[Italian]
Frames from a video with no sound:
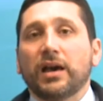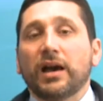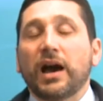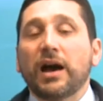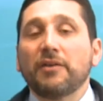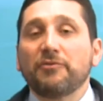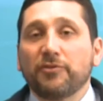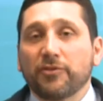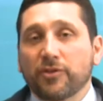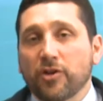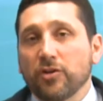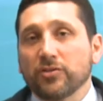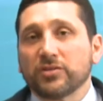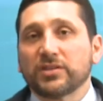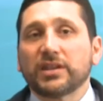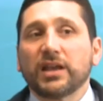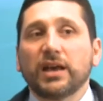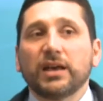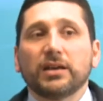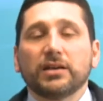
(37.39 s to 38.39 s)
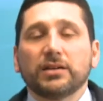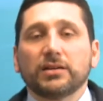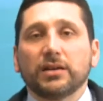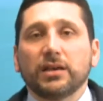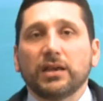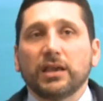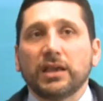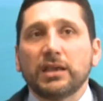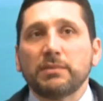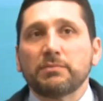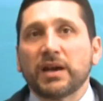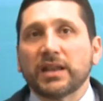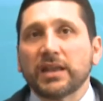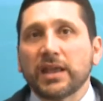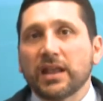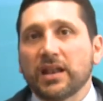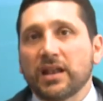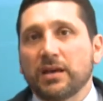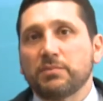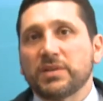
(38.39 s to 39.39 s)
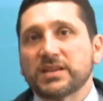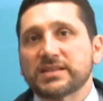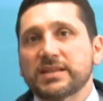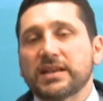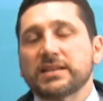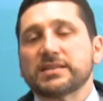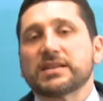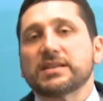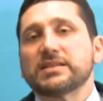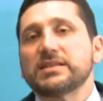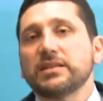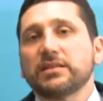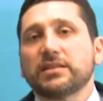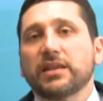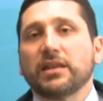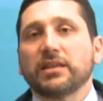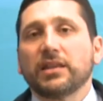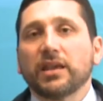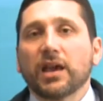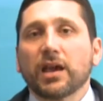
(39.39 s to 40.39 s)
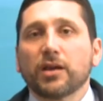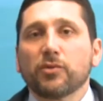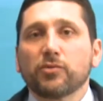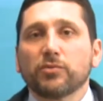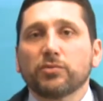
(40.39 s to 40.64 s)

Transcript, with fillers: affronta in maniera abbastanza sintetica